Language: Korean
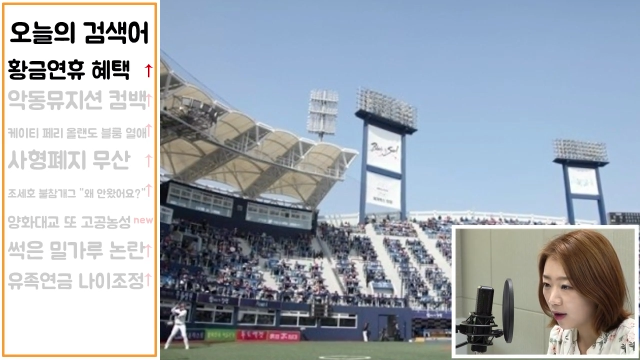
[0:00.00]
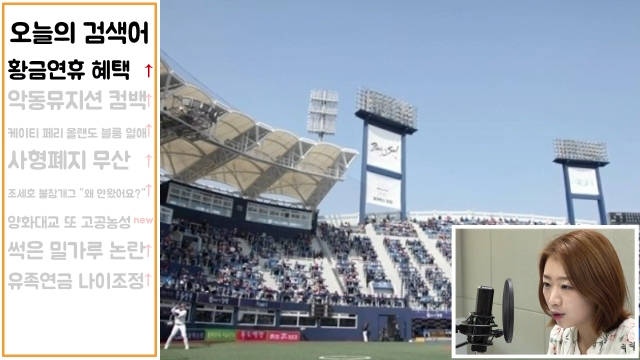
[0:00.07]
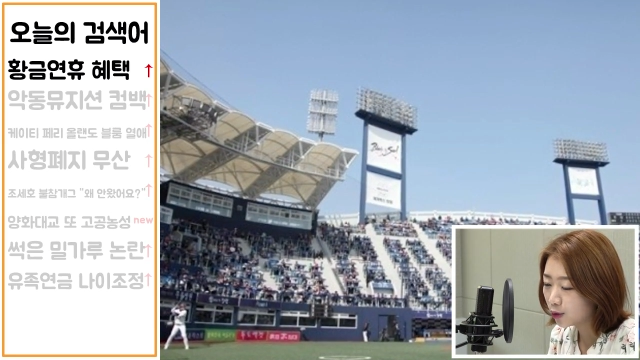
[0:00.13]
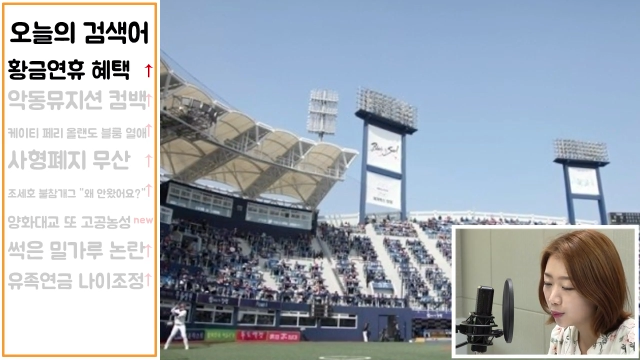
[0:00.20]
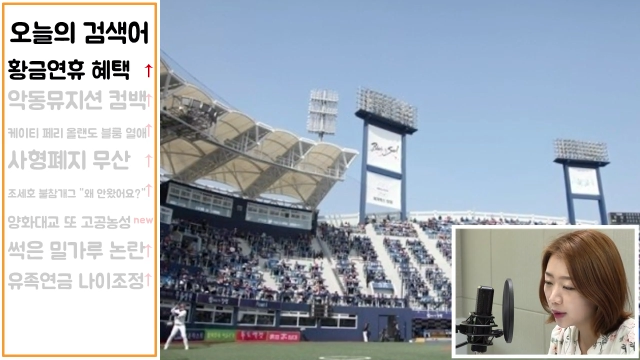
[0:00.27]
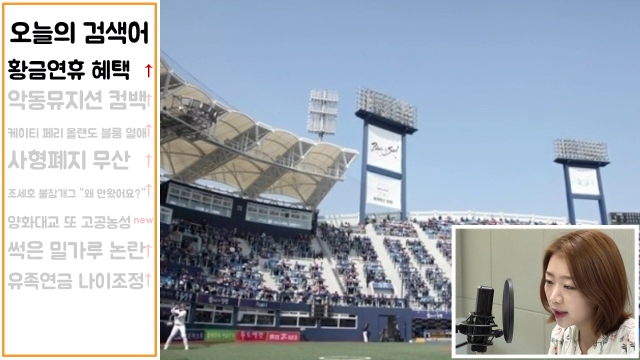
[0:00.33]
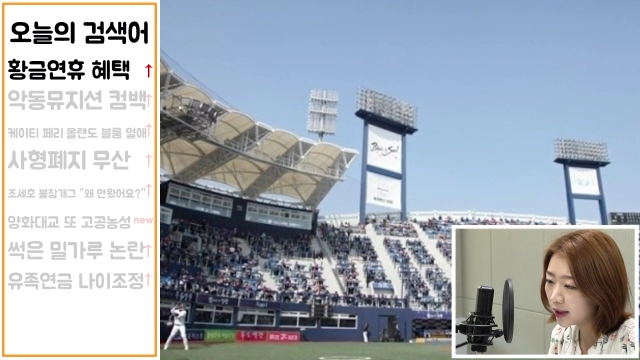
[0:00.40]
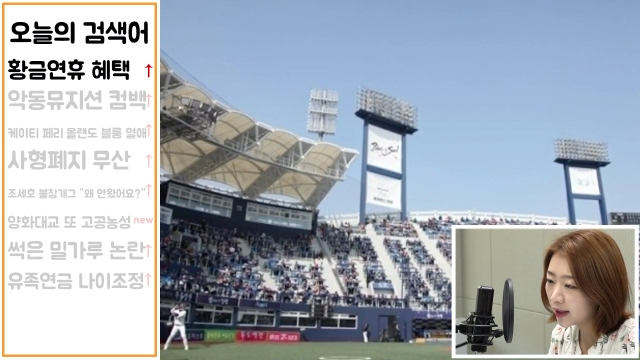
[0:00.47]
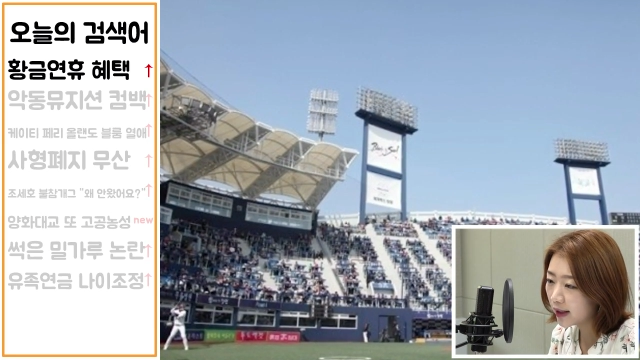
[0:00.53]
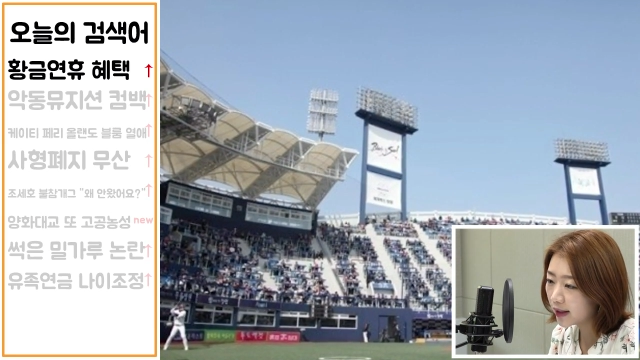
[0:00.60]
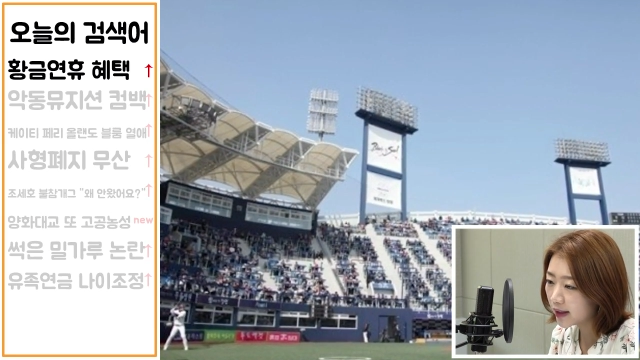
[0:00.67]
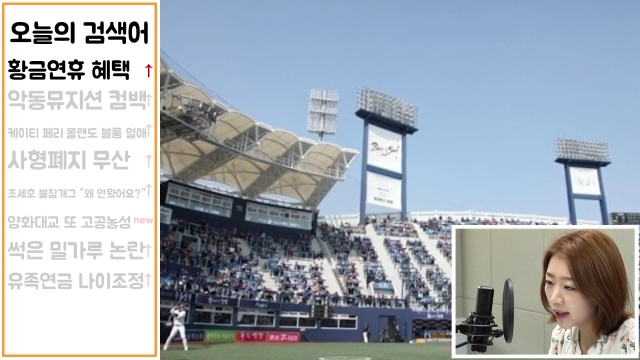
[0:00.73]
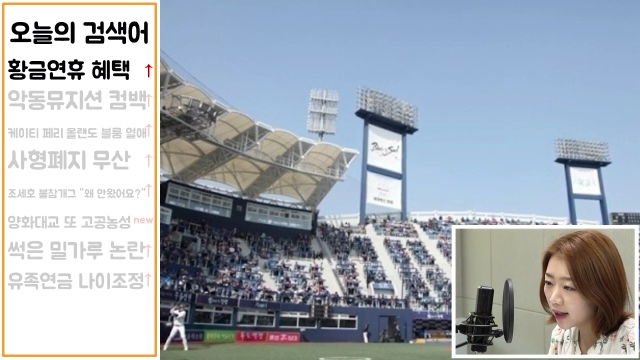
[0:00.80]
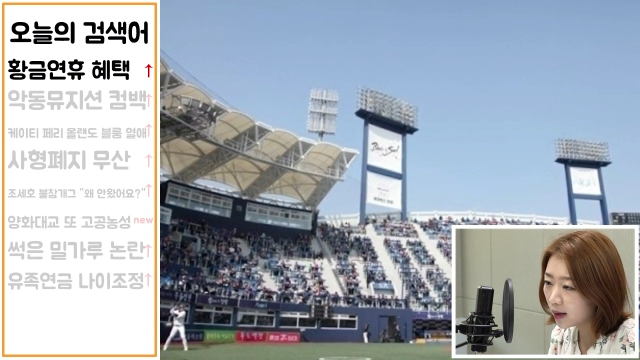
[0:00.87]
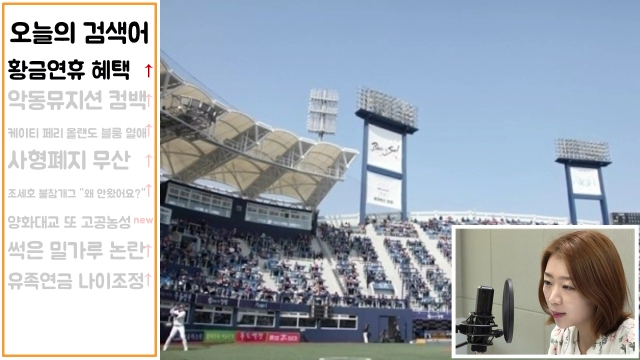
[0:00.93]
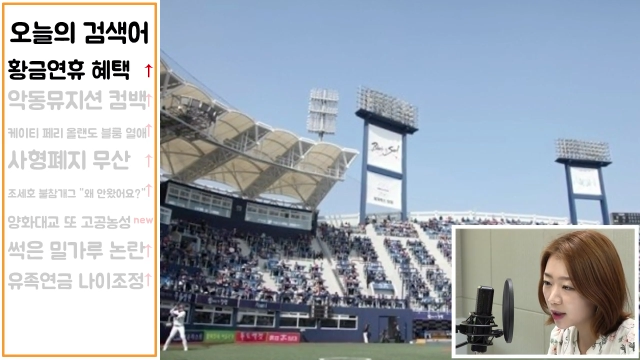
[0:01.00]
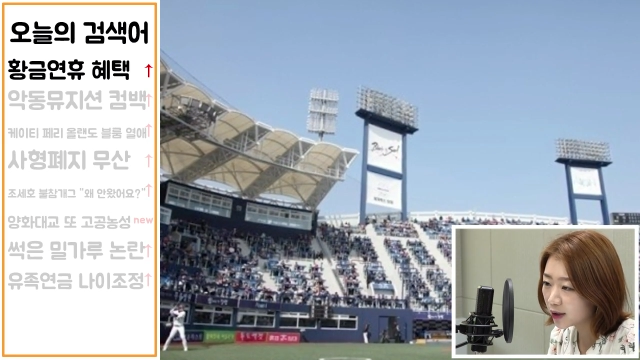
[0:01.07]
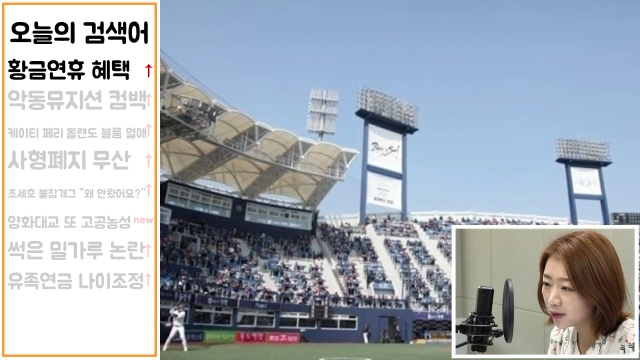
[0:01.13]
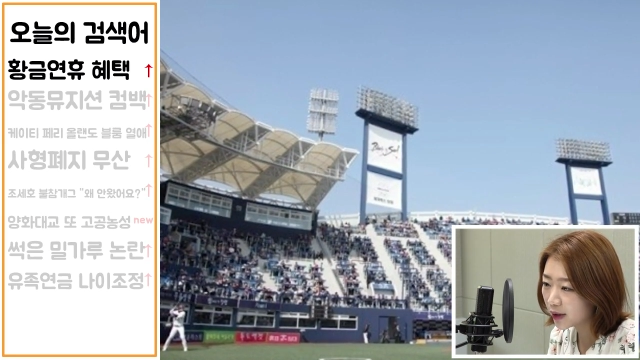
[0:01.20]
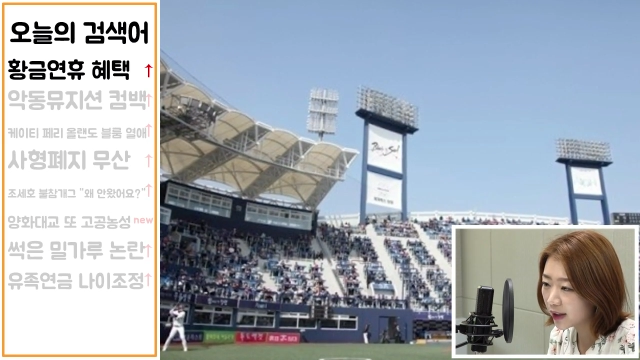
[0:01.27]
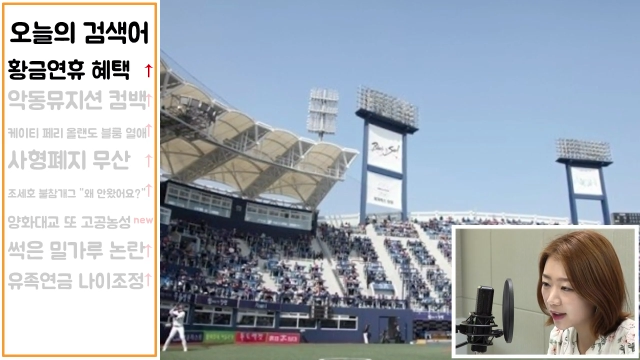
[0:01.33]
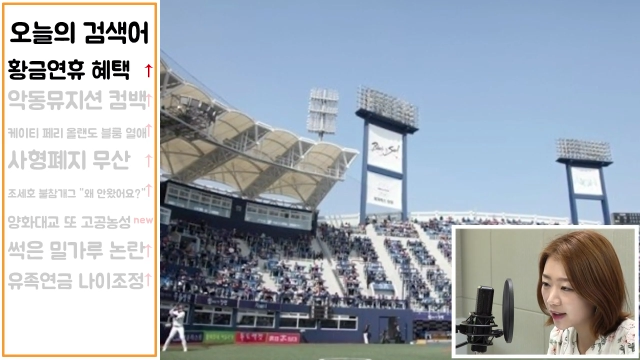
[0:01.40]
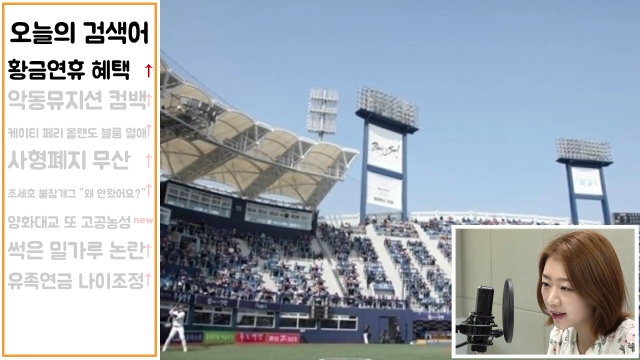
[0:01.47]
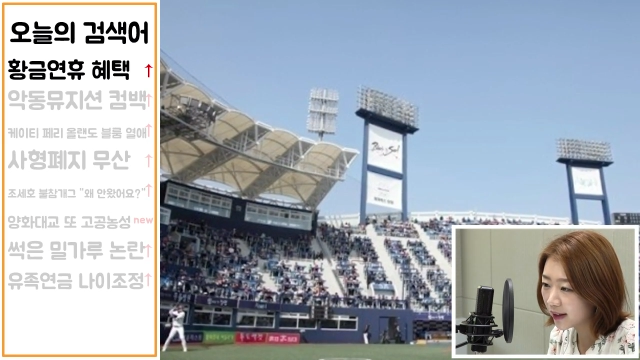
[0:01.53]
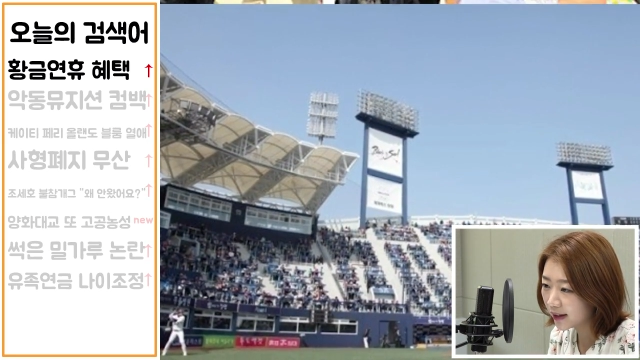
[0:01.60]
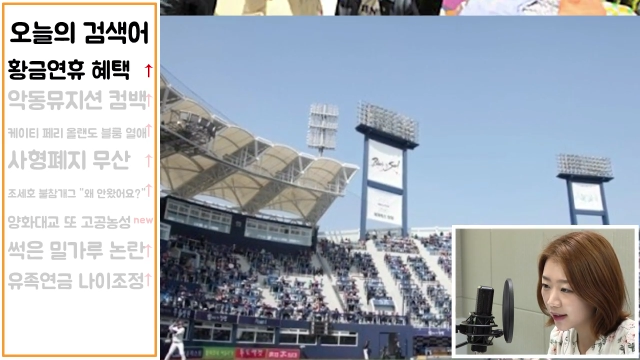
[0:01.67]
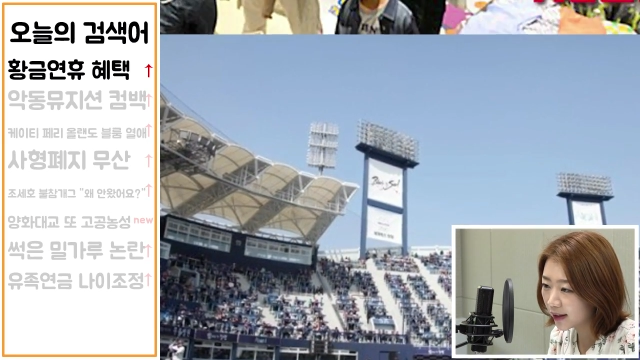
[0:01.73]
국민들이 체감할 수 있는